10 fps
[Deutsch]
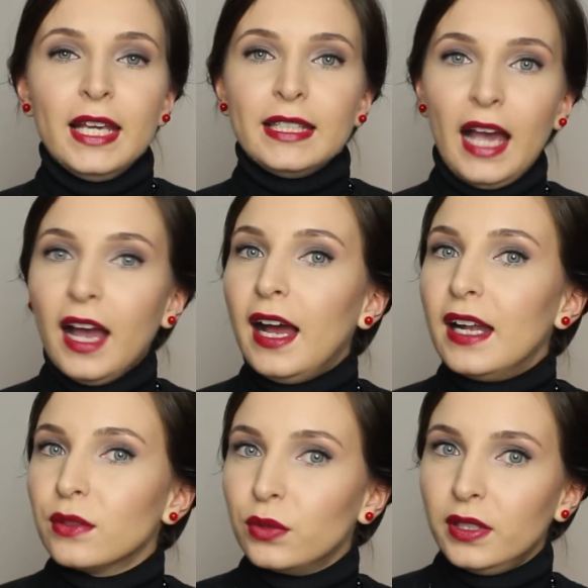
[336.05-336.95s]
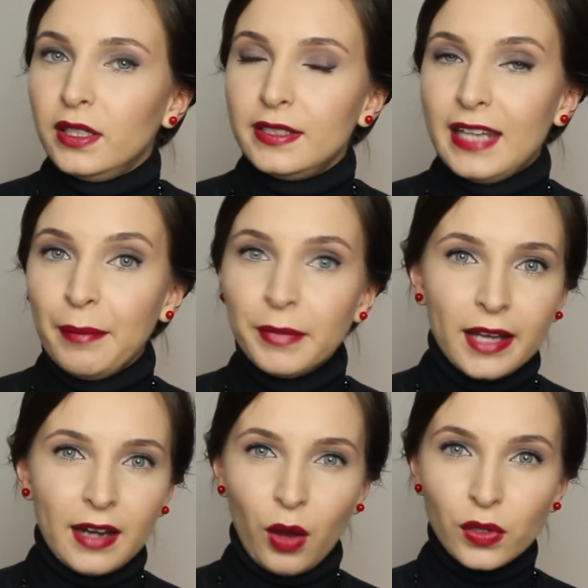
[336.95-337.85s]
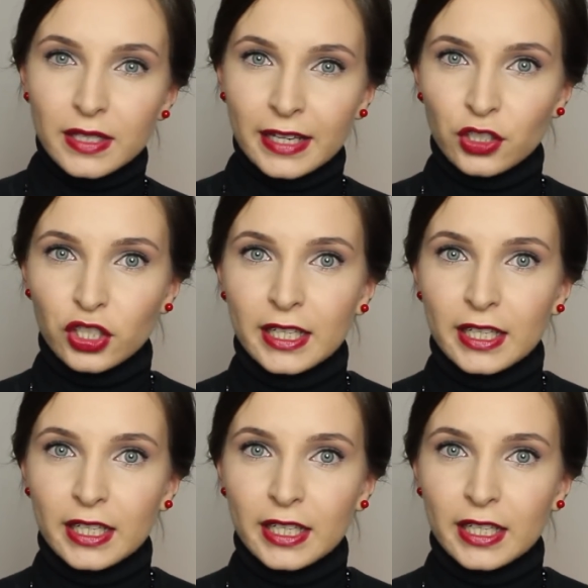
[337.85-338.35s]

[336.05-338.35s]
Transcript: ja, also äh, Sie haben ja einen ausländisch